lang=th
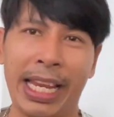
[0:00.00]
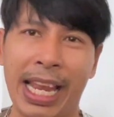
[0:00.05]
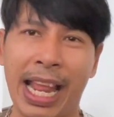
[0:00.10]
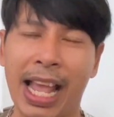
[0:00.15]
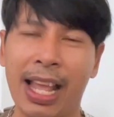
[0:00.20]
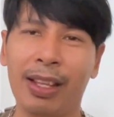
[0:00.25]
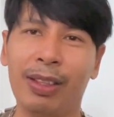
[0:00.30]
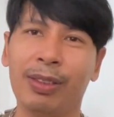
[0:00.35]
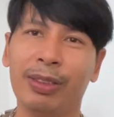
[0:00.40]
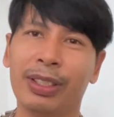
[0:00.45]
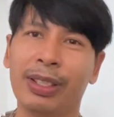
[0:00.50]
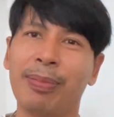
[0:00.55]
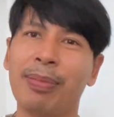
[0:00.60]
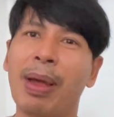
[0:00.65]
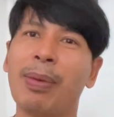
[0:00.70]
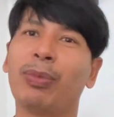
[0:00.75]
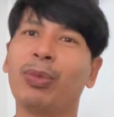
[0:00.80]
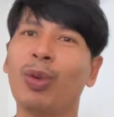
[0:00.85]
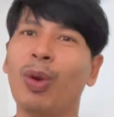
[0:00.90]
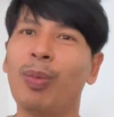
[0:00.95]
นะสำหรั
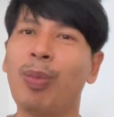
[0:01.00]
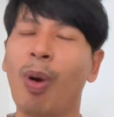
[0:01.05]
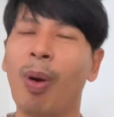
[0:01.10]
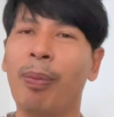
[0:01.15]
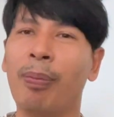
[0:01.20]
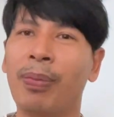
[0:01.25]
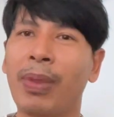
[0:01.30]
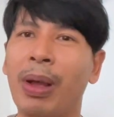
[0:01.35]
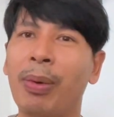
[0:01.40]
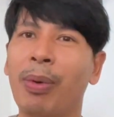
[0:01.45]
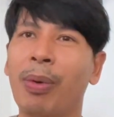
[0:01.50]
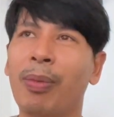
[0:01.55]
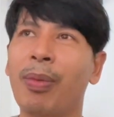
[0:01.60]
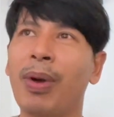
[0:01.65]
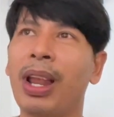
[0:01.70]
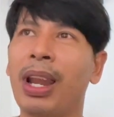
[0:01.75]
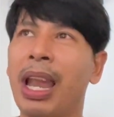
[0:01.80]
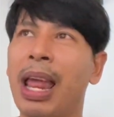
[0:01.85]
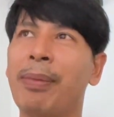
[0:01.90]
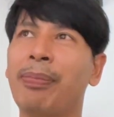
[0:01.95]
บตัวผมนะ ผม
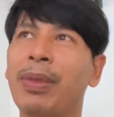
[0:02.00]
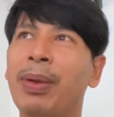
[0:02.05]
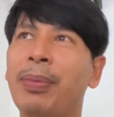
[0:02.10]
ว่าแรมเนี่ย